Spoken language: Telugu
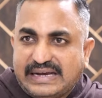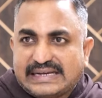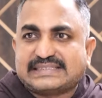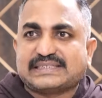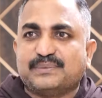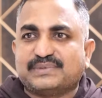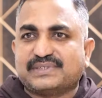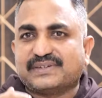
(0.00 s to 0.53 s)

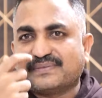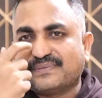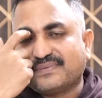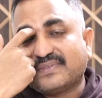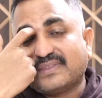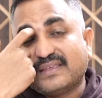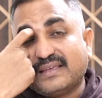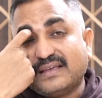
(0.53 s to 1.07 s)
ఎగ్జామ్షన్
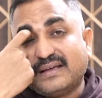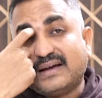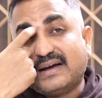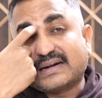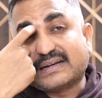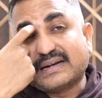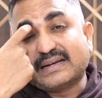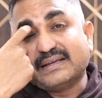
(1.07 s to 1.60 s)

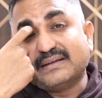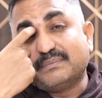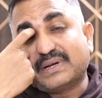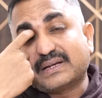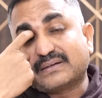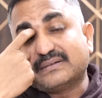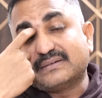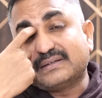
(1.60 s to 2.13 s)
అట్లనే
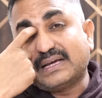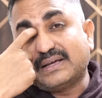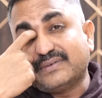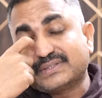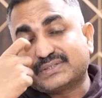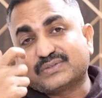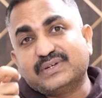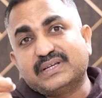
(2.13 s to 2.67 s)
మనకు
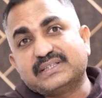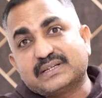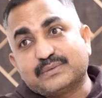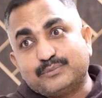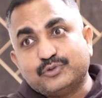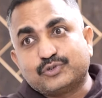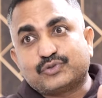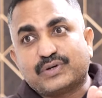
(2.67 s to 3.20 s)
డైవర్స్ కూడా ఏంటంటే
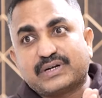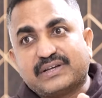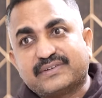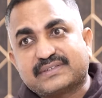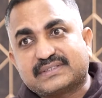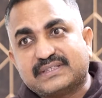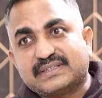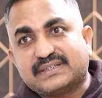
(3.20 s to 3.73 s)
మ్యూచువల్
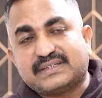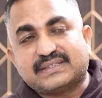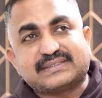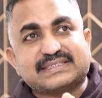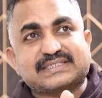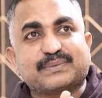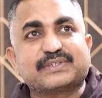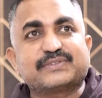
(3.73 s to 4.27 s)
డైవర్స్ ఏంటంటే
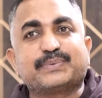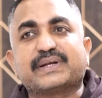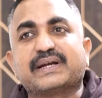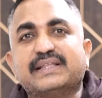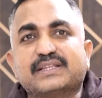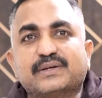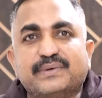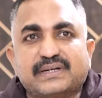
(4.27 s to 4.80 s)
సిక్స్ మంత్స్
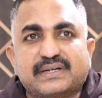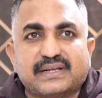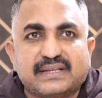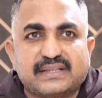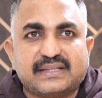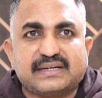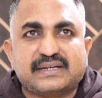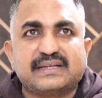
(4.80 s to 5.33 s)
పీరియడ్ ఎందుకు పెట్టారు
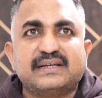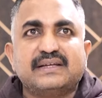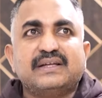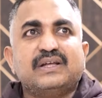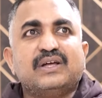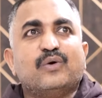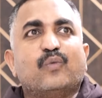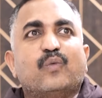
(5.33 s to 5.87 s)
ఏంటంటే
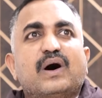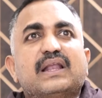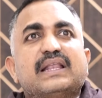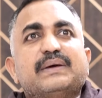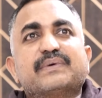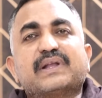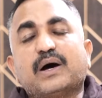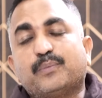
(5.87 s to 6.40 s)
వాళ్ళు
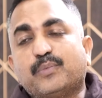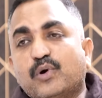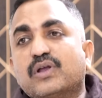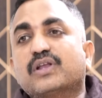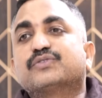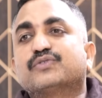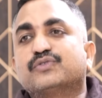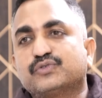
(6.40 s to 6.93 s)
ఏమైనా
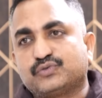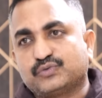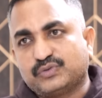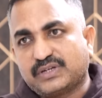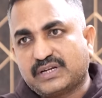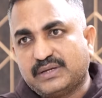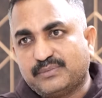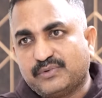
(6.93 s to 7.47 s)
అపోహలతో వచ్చి
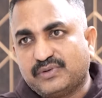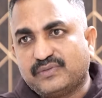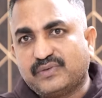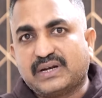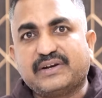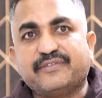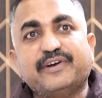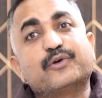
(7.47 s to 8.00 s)
ఉంటారేమో
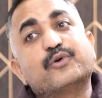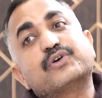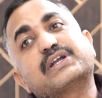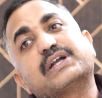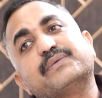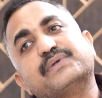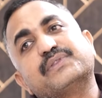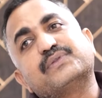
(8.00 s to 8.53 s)
వాళ్ళని
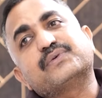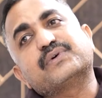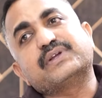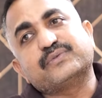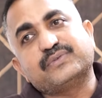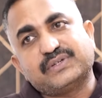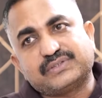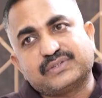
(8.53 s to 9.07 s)
విడగొట్టడం ఎందుకు
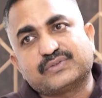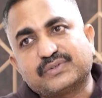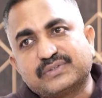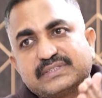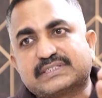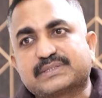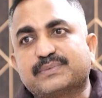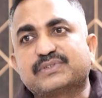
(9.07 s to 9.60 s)
అనే ఉద్దేశంతో
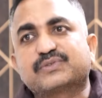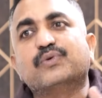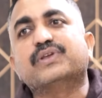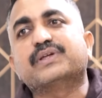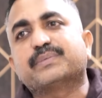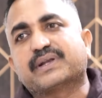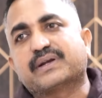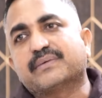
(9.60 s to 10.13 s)
సిక్స్ మంత్స్
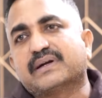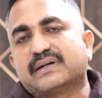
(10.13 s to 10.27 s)
కూలింగ్ పీరియడ్